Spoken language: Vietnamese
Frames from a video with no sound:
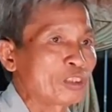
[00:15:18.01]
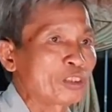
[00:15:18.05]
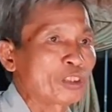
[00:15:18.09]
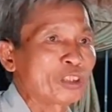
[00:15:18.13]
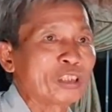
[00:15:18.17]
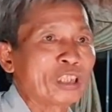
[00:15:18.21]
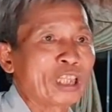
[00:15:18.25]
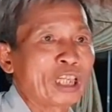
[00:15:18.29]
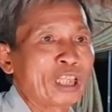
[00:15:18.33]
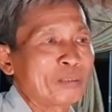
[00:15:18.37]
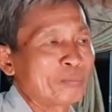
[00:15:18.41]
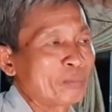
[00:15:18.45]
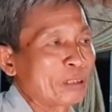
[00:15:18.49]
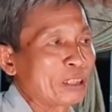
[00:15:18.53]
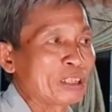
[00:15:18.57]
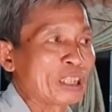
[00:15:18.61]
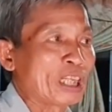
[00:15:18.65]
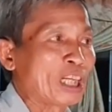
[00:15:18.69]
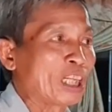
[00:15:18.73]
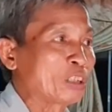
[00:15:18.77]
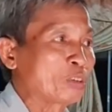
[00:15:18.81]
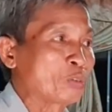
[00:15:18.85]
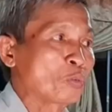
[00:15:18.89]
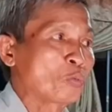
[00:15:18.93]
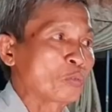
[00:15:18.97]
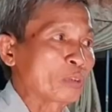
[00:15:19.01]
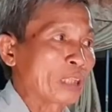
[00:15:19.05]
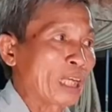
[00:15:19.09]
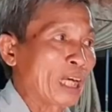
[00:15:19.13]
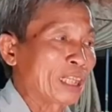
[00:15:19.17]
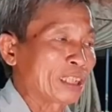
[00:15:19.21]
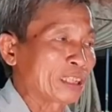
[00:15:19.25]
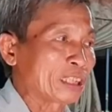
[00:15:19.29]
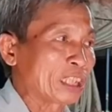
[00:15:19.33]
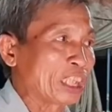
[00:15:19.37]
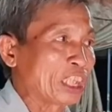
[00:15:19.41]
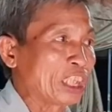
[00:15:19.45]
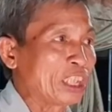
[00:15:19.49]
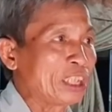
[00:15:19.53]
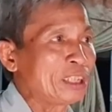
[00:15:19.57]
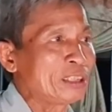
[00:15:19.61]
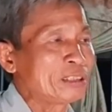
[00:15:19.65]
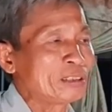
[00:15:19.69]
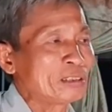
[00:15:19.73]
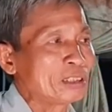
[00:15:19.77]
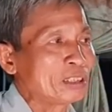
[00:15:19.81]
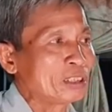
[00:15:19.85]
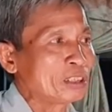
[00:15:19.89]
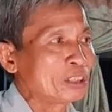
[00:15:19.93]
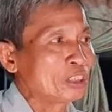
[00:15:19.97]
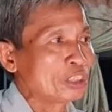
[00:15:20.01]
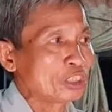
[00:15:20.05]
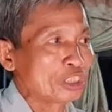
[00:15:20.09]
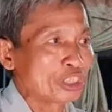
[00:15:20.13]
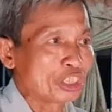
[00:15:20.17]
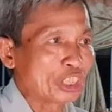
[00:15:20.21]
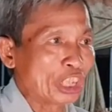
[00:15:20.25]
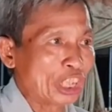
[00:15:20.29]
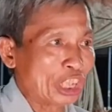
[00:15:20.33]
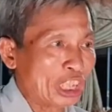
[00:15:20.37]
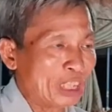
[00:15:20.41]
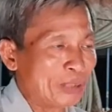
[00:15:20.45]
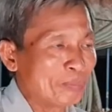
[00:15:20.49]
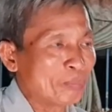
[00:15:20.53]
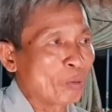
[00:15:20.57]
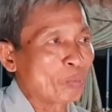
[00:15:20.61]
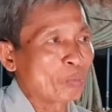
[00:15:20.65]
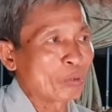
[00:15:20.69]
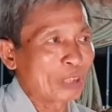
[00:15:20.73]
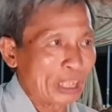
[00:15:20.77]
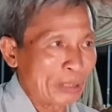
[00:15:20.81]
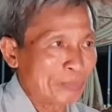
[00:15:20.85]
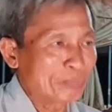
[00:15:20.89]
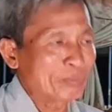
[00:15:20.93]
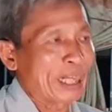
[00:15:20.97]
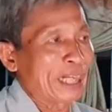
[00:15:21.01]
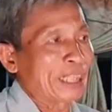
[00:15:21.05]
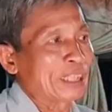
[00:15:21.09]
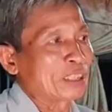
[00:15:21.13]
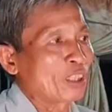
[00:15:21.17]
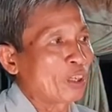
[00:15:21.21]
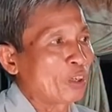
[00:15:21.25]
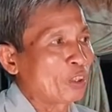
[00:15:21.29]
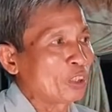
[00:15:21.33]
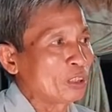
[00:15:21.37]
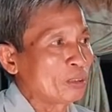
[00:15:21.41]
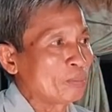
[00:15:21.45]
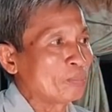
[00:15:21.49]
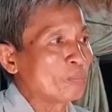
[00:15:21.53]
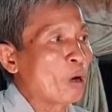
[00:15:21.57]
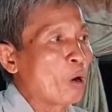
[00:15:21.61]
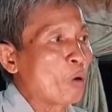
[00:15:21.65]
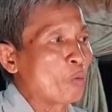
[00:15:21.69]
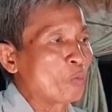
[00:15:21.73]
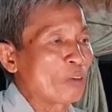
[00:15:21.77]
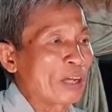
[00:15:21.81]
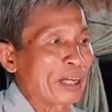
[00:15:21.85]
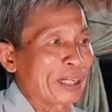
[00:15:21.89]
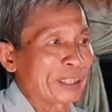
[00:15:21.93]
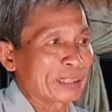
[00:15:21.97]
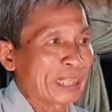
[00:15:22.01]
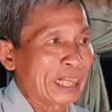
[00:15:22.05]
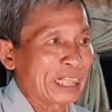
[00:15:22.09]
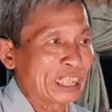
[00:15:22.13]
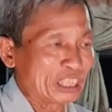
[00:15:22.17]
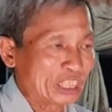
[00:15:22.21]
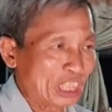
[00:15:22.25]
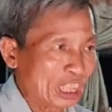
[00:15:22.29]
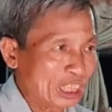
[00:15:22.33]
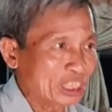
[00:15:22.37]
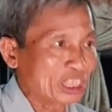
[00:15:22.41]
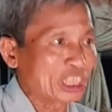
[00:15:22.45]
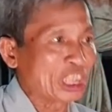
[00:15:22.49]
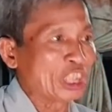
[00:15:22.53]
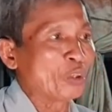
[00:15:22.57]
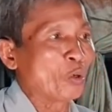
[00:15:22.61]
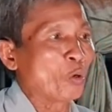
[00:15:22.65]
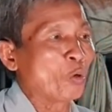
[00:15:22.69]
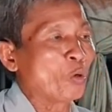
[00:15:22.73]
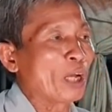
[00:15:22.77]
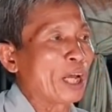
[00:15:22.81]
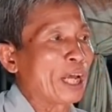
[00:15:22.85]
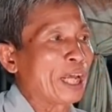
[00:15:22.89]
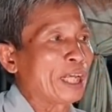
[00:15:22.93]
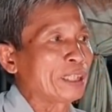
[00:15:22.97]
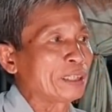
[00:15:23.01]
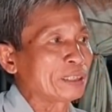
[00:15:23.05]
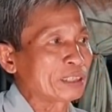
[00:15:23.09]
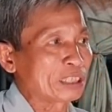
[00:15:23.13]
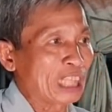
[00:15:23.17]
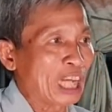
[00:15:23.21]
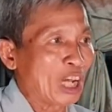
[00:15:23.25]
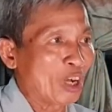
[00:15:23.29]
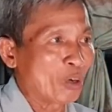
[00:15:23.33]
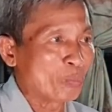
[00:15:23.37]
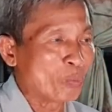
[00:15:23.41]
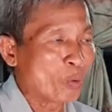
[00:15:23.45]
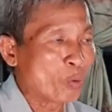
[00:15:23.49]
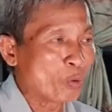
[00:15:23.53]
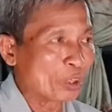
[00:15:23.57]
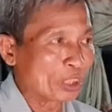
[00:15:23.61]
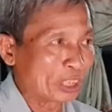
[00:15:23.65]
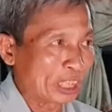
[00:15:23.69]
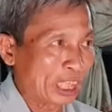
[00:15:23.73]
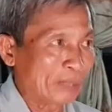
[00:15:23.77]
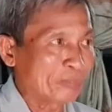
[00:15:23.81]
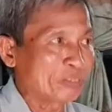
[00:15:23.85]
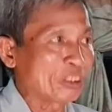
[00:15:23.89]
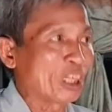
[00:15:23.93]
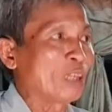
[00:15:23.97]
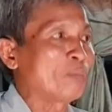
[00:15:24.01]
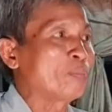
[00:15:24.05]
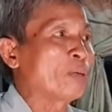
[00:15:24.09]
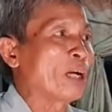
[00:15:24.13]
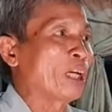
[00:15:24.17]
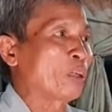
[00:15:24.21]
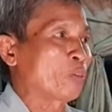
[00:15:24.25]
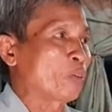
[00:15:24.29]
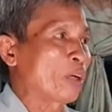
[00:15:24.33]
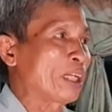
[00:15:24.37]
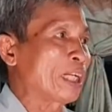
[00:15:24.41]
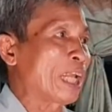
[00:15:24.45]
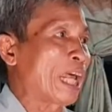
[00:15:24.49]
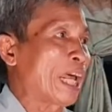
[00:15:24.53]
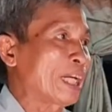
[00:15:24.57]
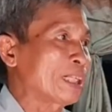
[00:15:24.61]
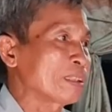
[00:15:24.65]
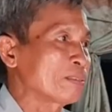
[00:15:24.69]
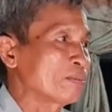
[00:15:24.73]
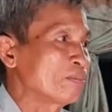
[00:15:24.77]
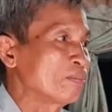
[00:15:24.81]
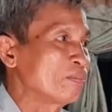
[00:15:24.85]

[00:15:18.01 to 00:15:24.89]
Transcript: cho nên bây giờ chúng ta chỉ chỉ một kiếp này thôi một khoan này dứt sự ủ ê sau muôn kiếp vẫn về khoái lạc